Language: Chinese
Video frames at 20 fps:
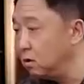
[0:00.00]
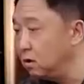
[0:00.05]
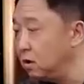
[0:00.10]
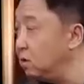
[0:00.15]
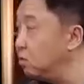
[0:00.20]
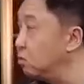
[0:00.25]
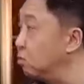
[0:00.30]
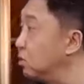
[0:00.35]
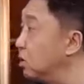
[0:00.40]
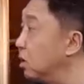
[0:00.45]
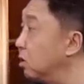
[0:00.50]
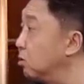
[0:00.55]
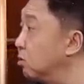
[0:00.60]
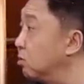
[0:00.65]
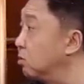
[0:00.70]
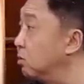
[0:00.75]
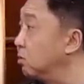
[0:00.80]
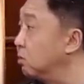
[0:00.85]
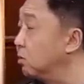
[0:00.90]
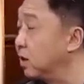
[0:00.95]
艺术角
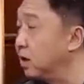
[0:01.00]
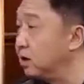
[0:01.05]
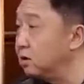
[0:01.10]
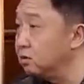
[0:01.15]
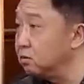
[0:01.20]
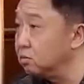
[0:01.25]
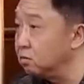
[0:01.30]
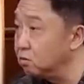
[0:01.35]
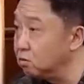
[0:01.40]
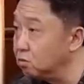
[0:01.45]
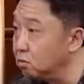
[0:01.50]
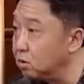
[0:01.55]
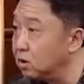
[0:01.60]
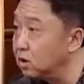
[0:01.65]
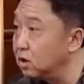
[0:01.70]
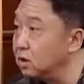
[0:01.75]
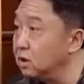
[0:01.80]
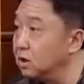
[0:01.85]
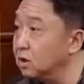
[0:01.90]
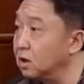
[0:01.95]
度，还是从做
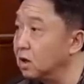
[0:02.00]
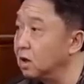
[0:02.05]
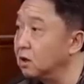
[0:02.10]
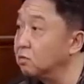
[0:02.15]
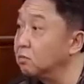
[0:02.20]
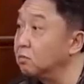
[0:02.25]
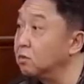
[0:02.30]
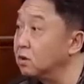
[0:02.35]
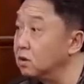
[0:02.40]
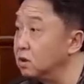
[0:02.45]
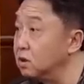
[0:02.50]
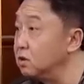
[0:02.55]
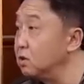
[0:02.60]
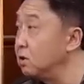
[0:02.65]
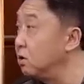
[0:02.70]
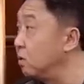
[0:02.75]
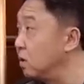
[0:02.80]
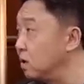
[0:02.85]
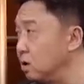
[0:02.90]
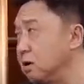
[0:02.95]
人，还是从你的人
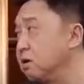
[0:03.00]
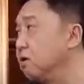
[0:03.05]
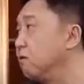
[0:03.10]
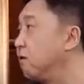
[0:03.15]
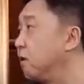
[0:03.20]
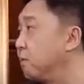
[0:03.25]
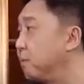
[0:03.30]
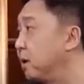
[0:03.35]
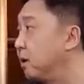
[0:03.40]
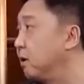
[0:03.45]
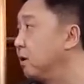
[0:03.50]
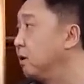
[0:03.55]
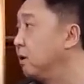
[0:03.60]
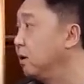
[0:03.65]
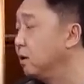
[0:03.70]
生观各个方面，